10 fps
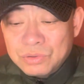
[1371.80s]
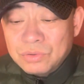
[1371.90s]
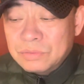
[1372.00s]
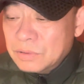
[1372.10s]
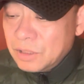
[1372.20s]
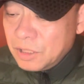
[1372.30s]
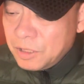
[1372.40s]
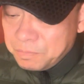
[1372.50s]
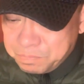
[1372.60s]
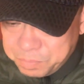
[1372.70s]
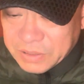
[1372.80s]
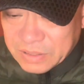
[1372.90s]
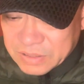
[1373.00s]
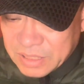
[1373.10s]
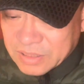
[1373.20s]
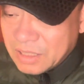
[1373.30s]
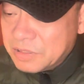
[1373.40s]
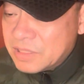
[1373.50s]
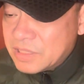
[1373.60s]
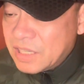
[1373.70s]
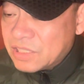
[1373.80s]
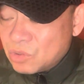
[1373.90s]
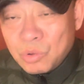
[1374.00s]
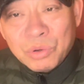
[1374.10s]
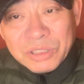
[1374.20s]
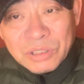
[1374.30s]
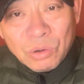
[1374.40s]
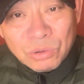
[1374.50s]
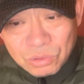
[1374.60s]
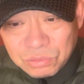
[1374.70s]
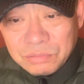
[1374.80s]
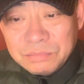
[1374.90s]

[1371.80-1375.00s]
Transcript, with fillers: 众，不能让他们再走回头路。